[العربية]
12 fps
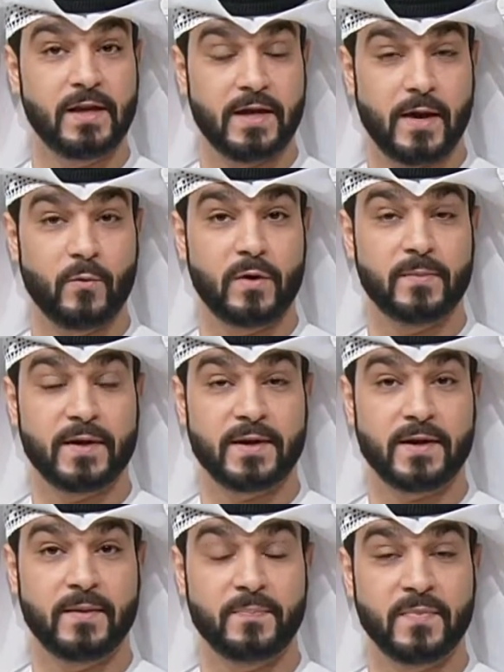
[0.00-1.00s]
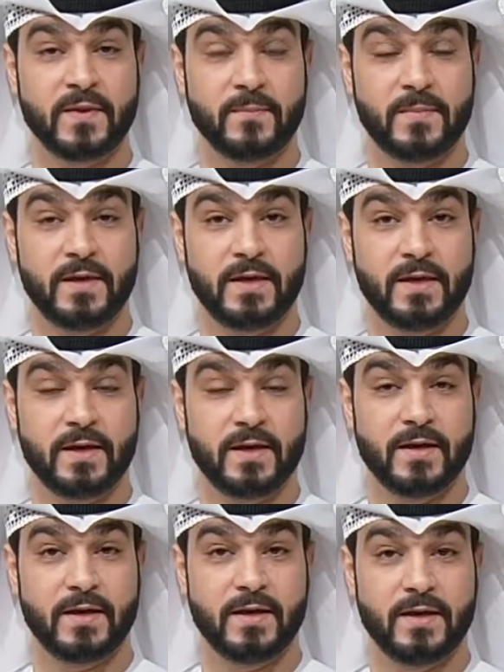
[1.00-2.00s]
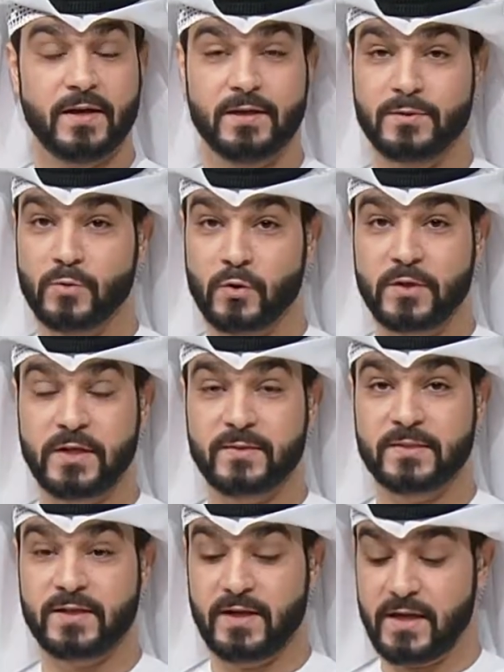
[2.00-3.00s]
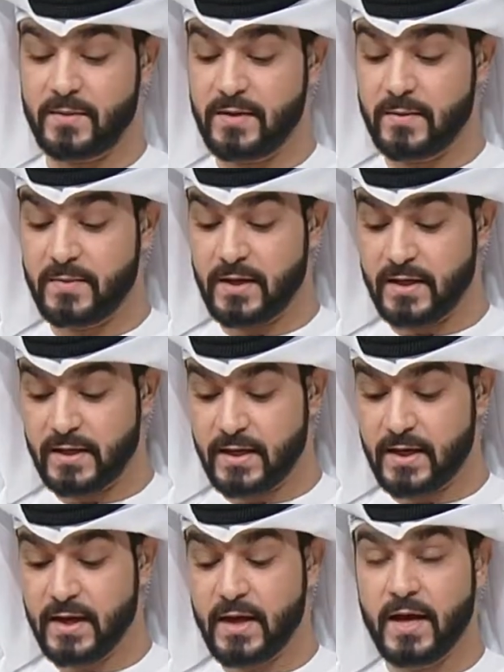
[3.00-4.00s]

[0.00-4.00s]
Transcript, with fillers: لأول مرة بجمهورية مصر العربية بأن آه،